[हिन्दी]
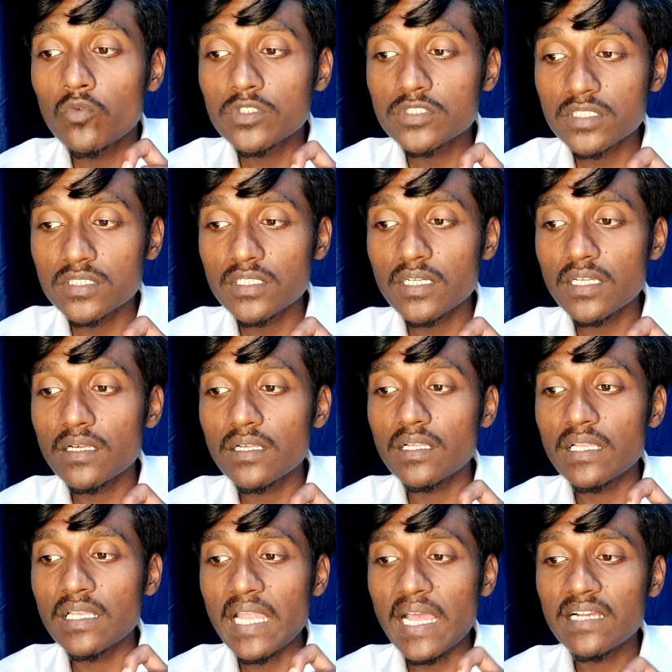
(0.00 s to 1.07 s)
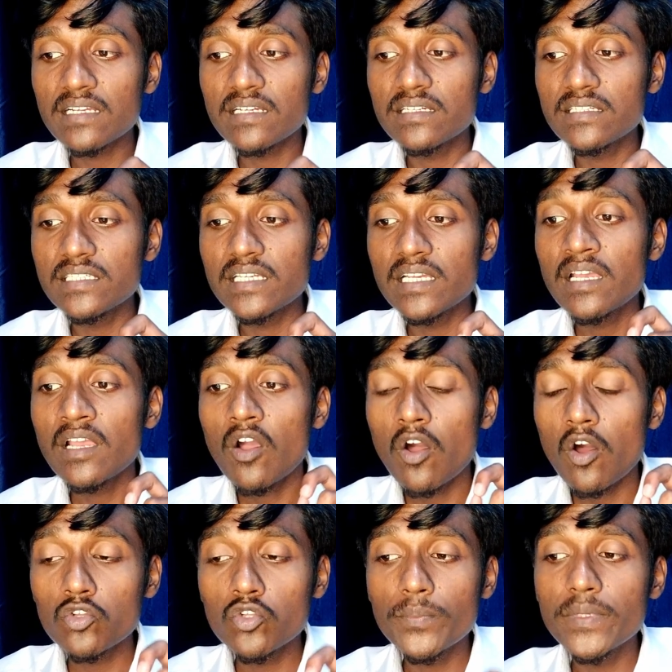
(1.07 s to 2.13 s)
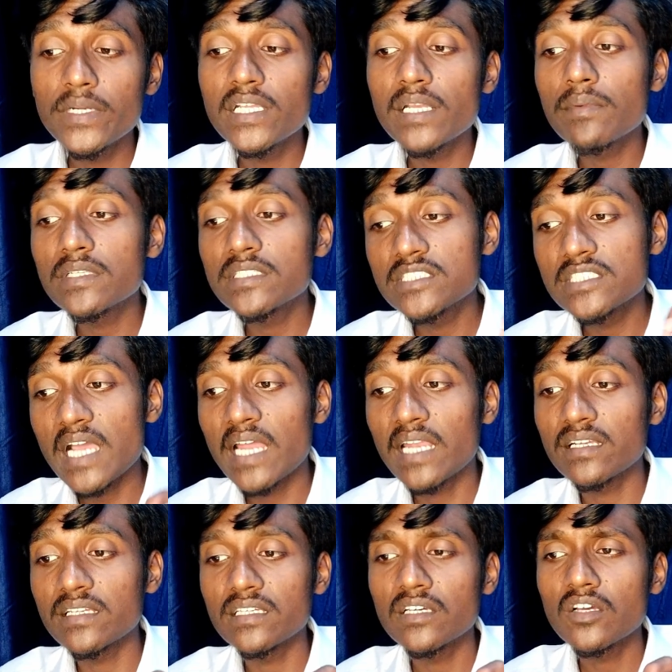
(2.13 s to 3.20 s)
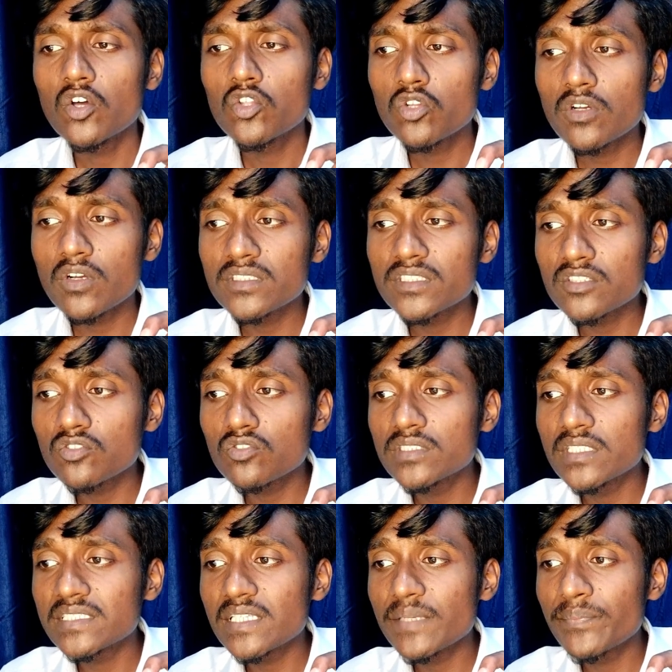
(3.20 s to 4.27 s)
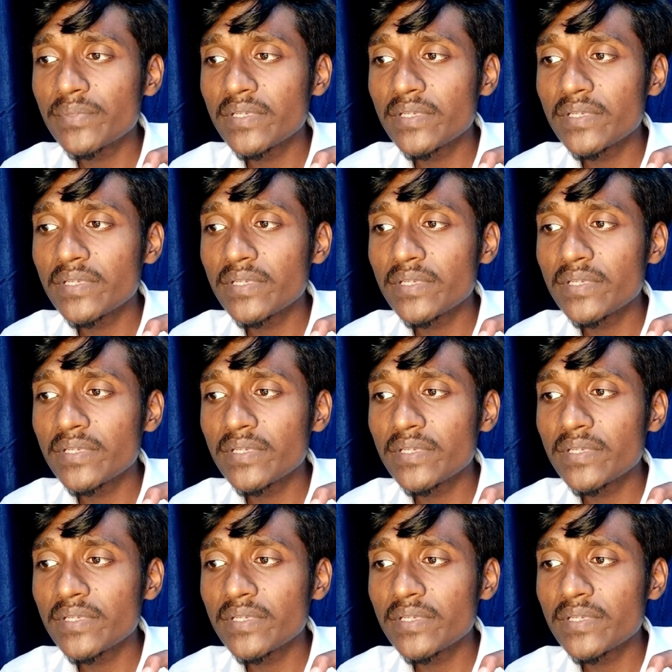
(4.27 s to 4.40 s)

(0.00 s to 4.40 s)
वो सत्रह लाख गई है और जो मीडियम है चार गई है तो कह सकते हो जैसे